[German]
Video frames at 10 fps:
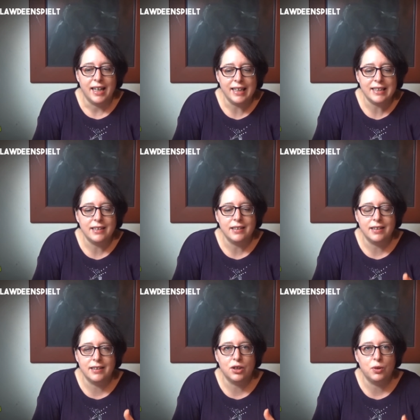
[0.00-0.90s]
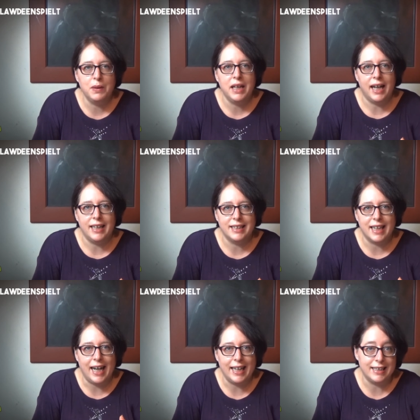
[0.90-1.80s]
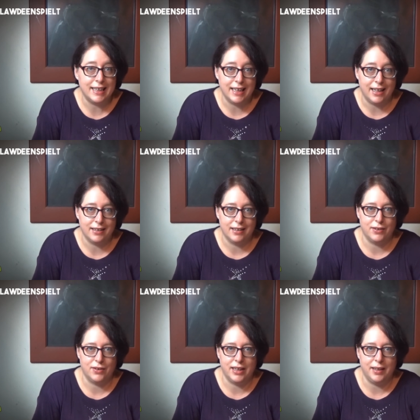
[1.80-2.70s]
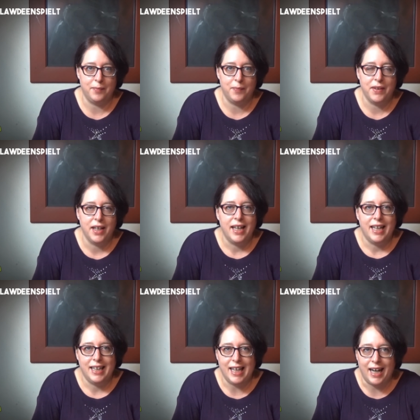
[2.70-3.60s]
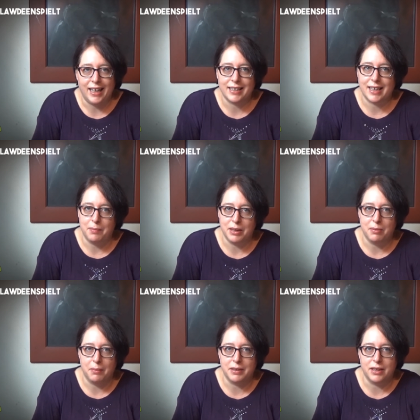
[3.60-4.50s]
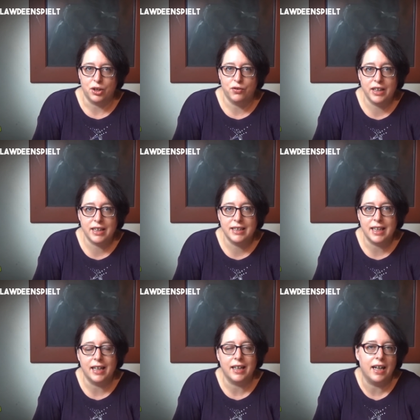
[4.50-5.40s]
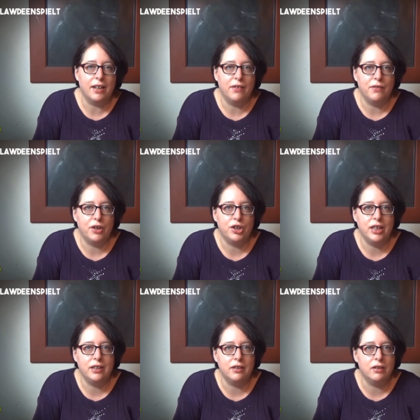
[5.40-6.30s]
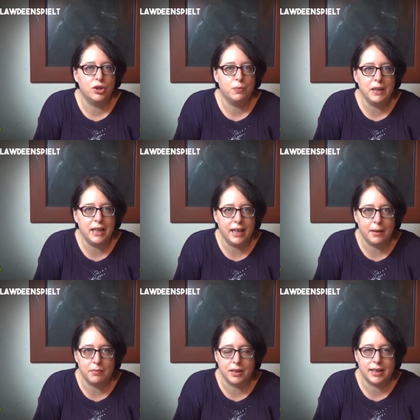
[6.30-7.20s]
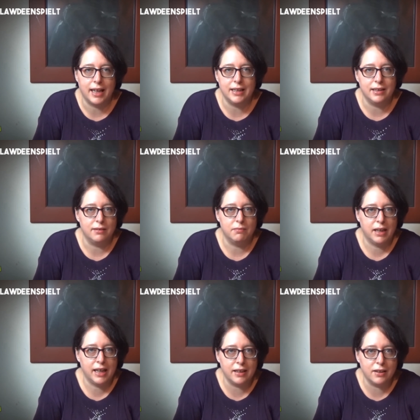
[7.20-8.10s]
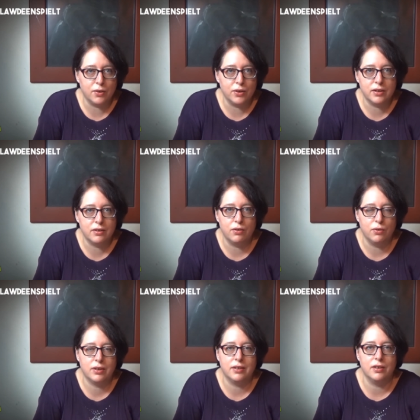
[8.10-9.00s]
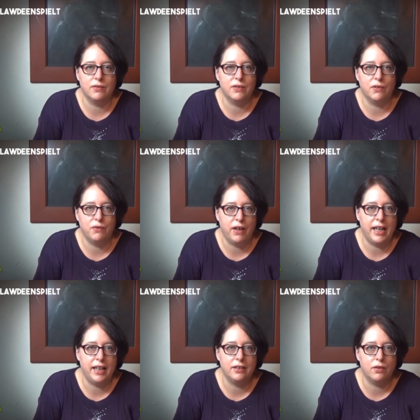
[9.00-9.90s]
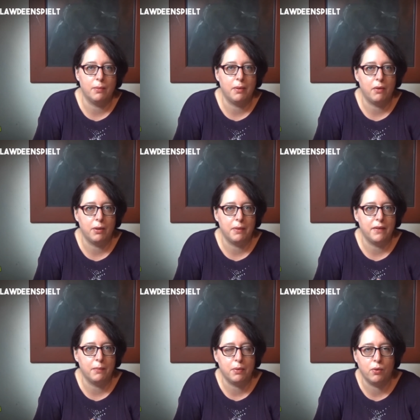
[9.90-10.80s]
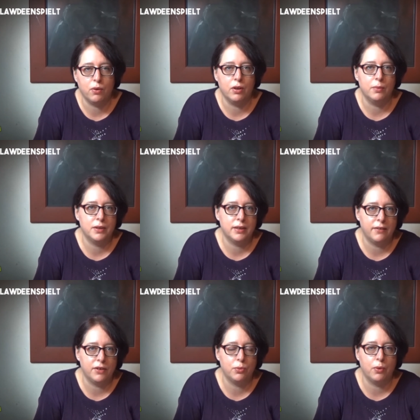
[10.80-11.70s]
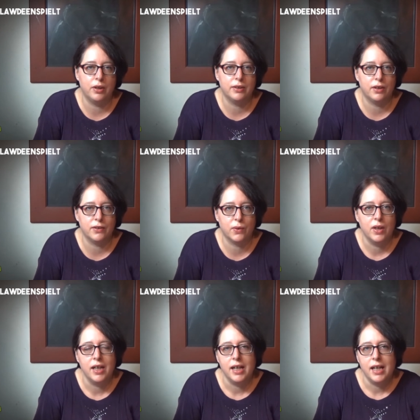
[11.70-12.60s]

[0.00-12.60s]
ist dieses Spiel als einzigartig zu sehen. Ja, das kann manchmal ein bisschen schwierig sein, gerade wenn verschiedene Spiele eben das gleiche Regelgerüst nutzen, sowas wie Fate oder Powered by the Apocalypse, Savage Worlds oder so.